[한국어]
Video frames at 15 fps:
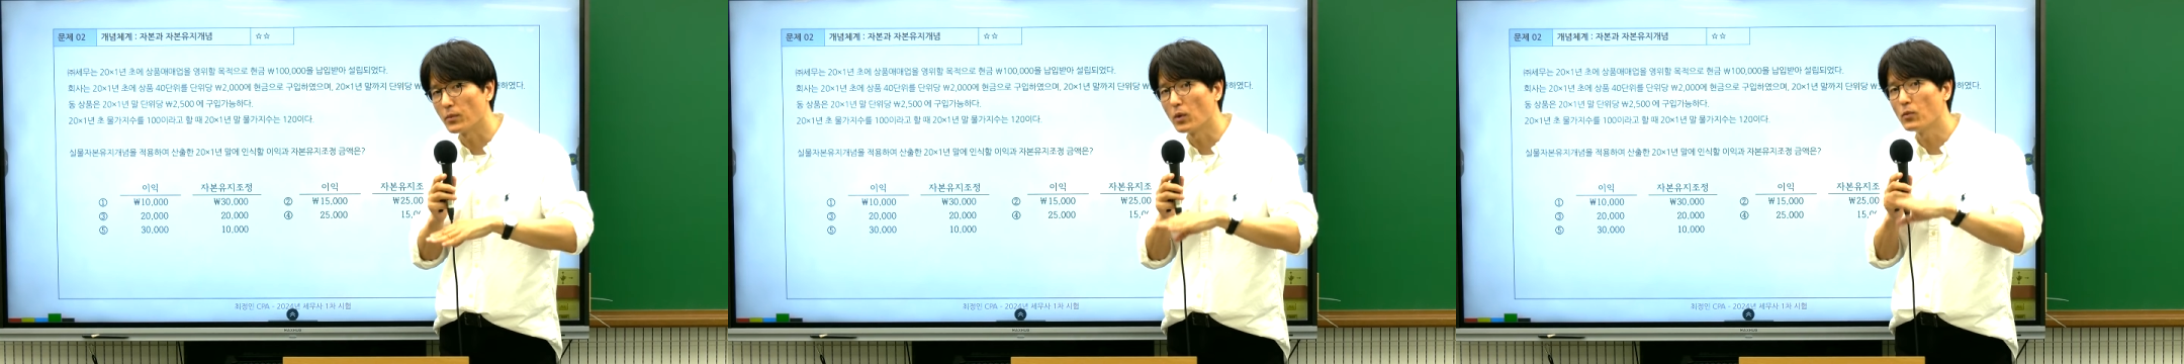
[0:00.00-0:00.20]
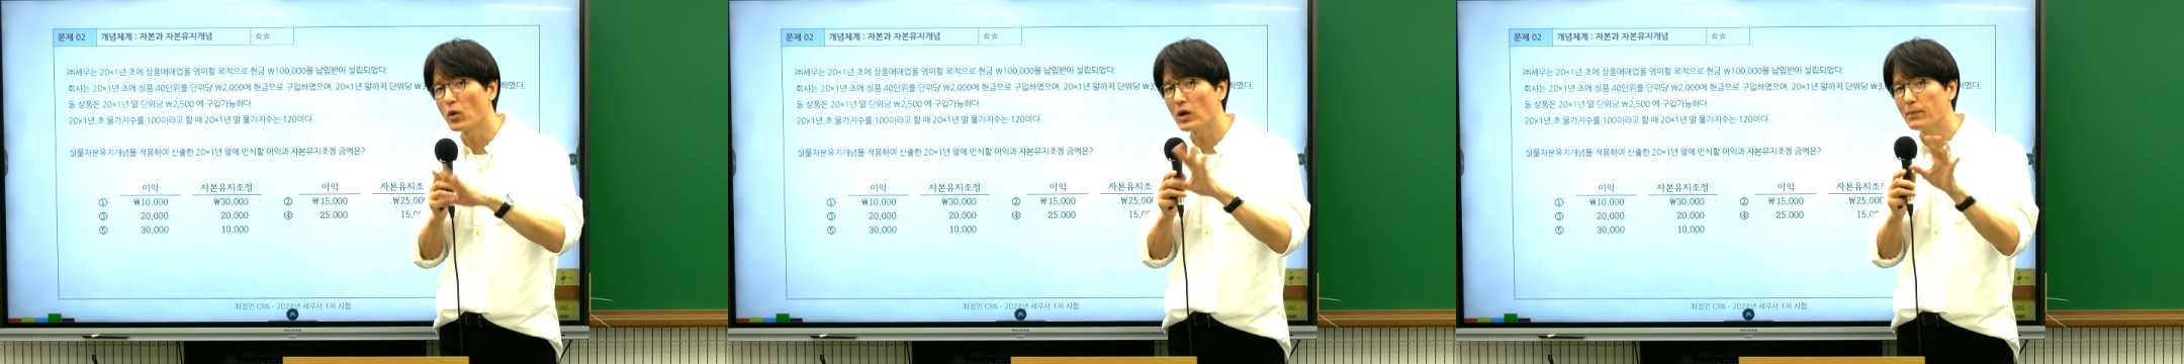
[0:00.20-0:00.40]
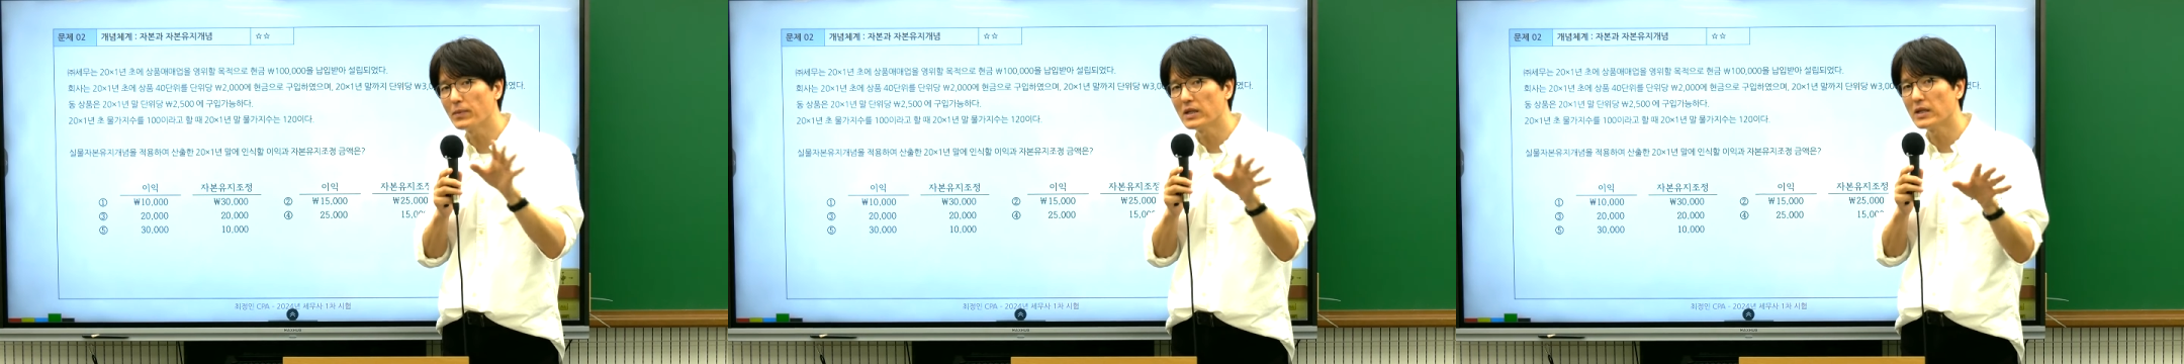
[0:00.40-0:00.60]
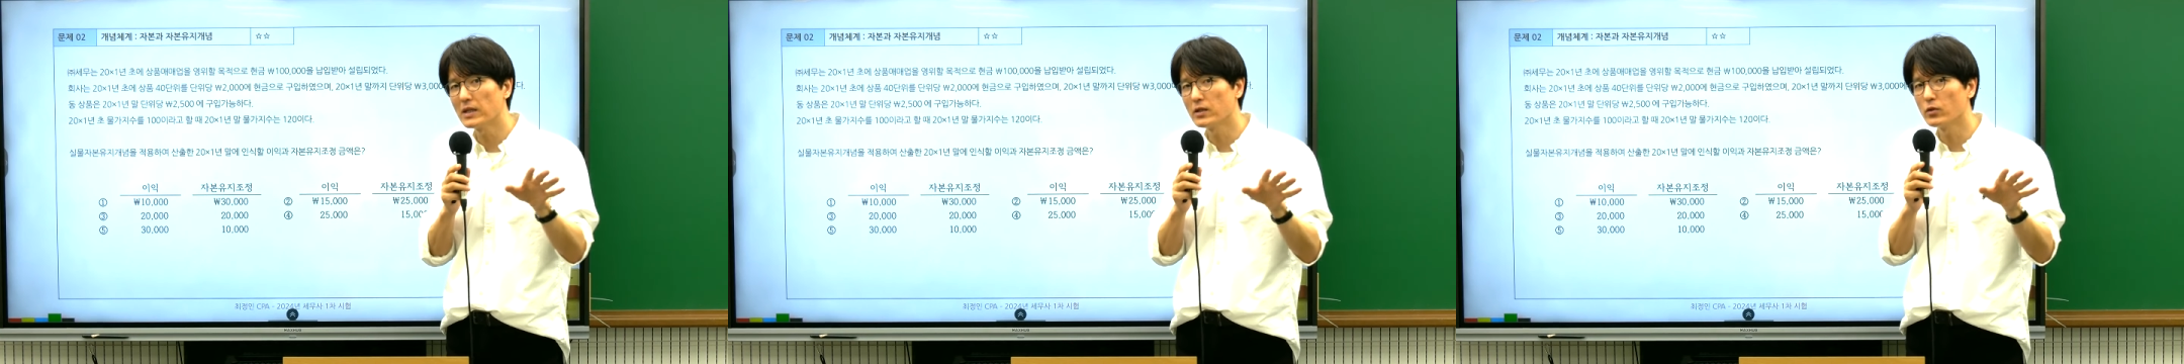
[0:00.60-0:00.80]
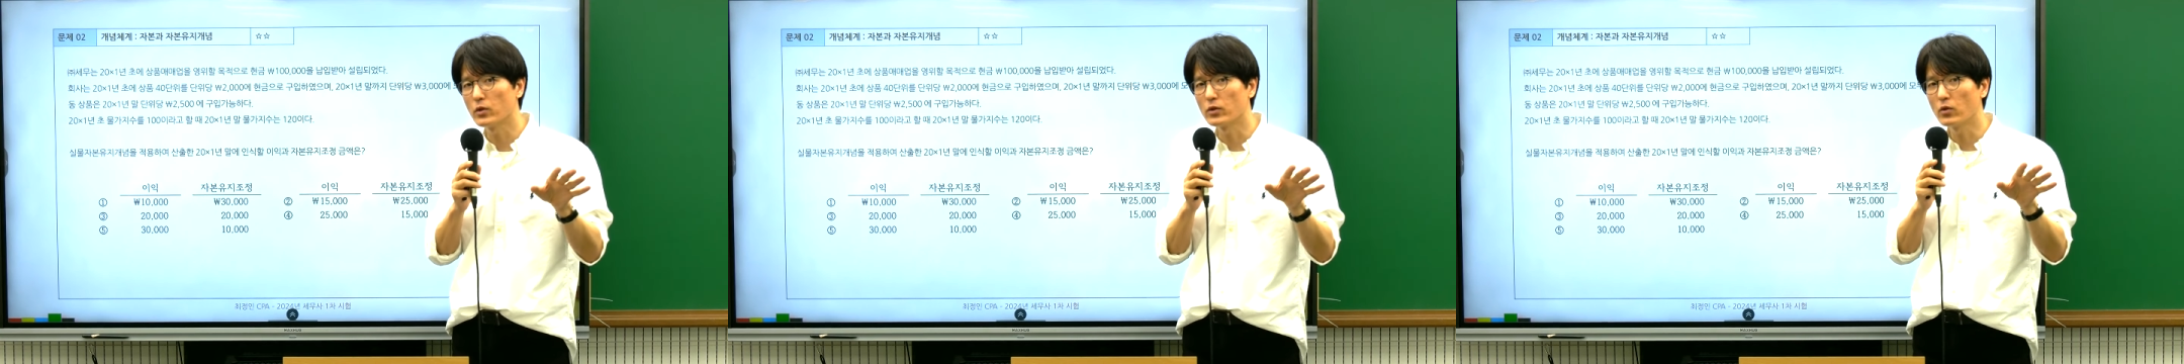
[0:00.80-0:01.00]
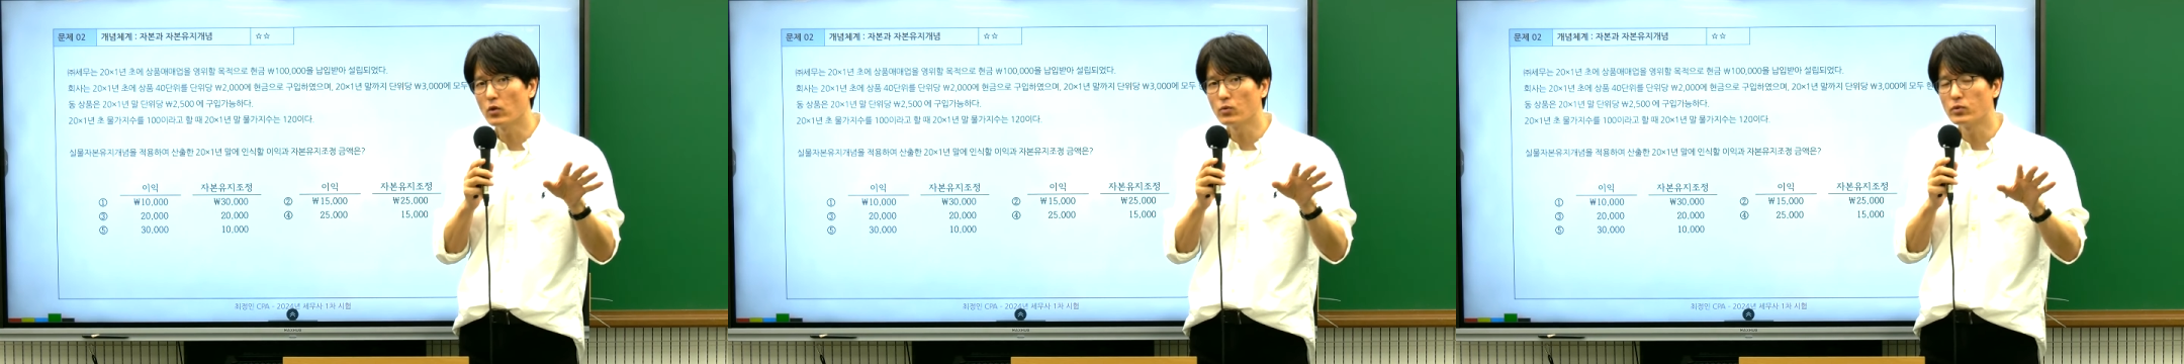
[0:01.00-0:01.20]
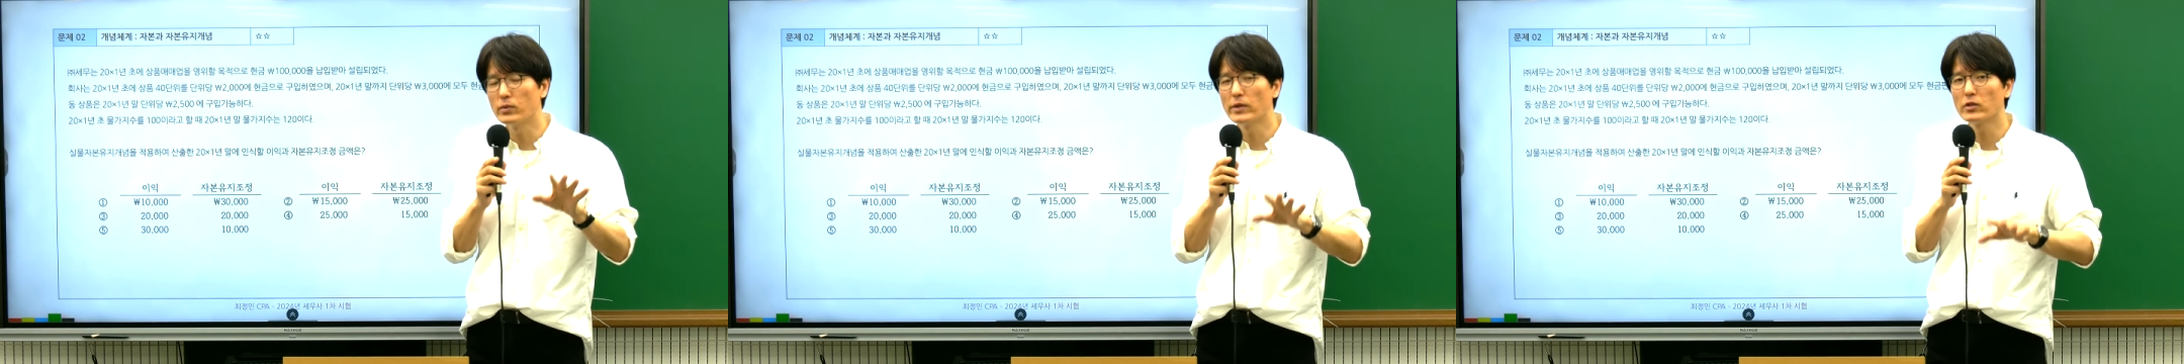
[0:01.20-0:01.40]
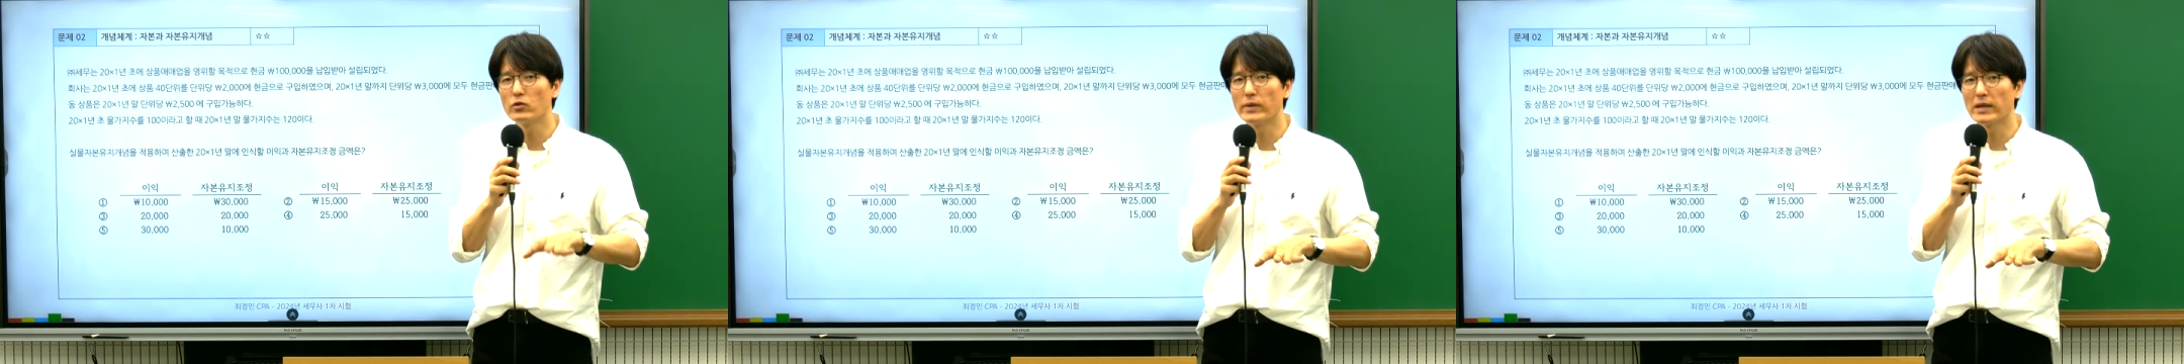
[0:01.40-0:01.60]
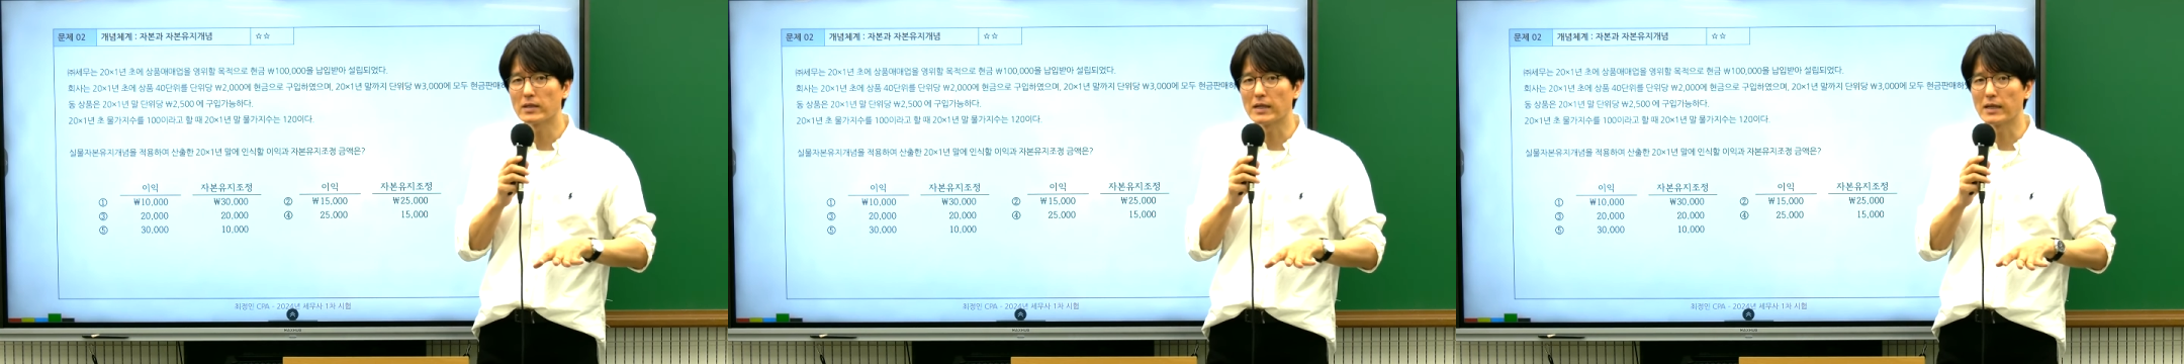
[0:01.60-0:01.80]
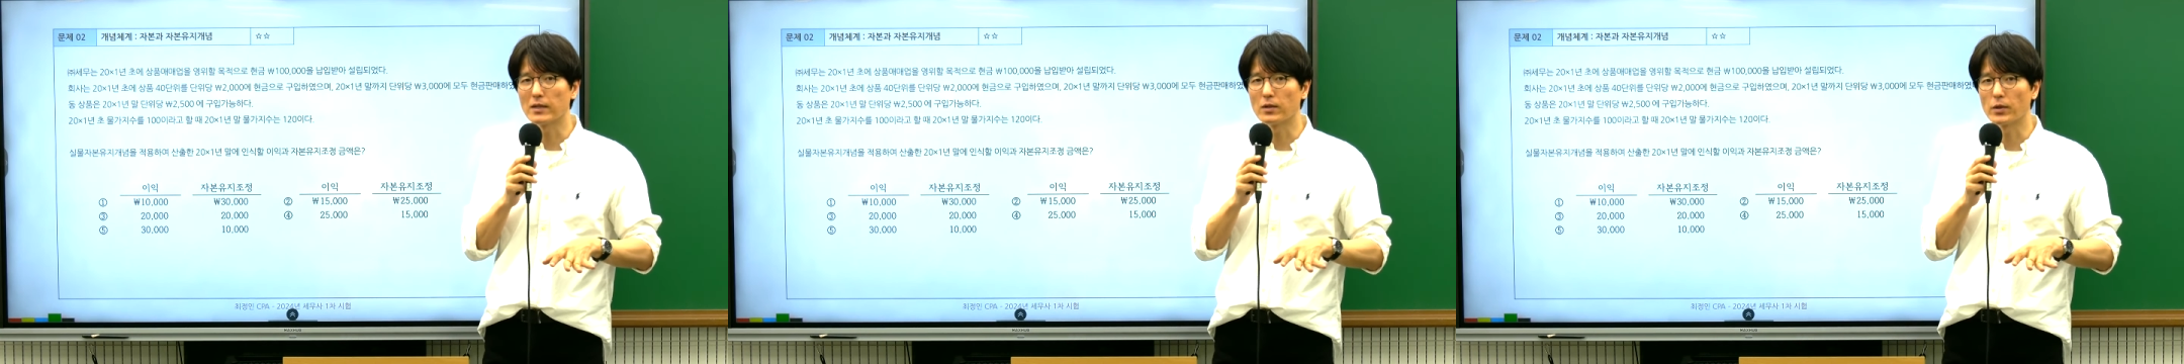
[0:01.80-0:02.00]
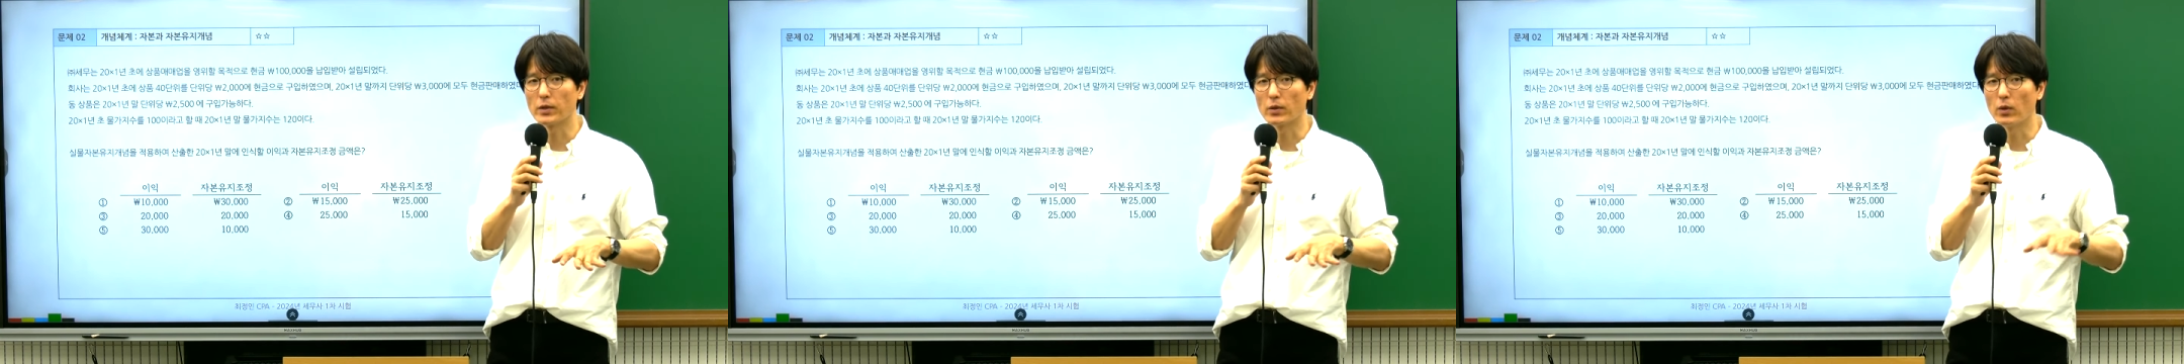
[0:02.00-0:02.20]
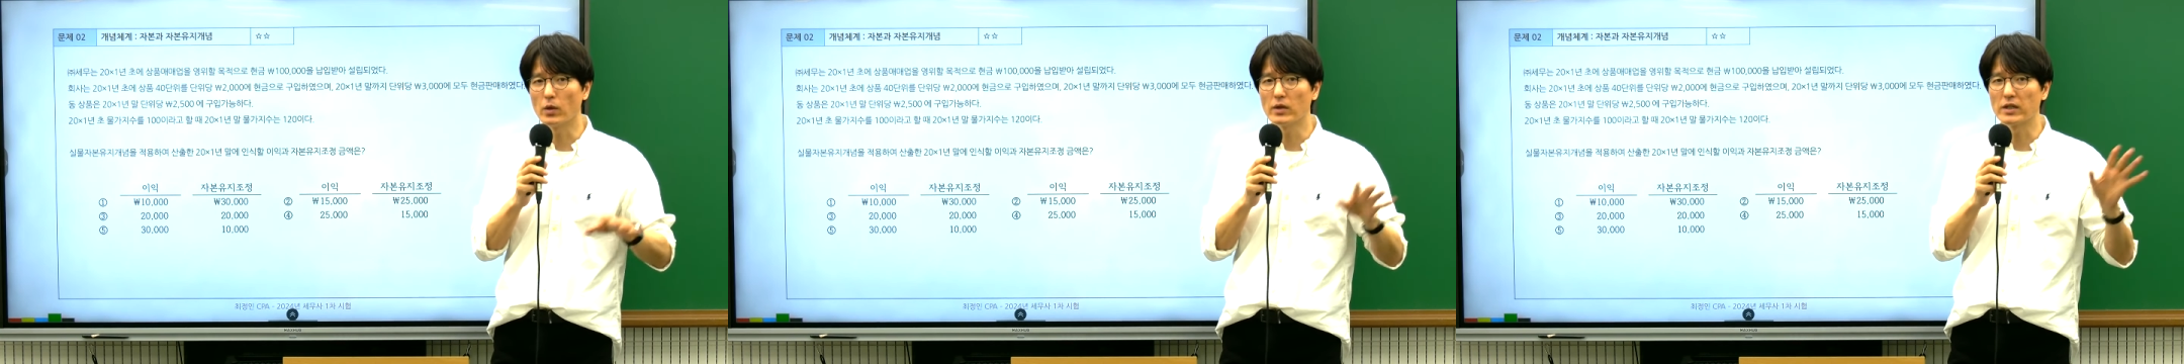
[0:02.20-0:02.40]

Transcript: 명목 화폐 단위도 있고 불변 금액 단위로 있고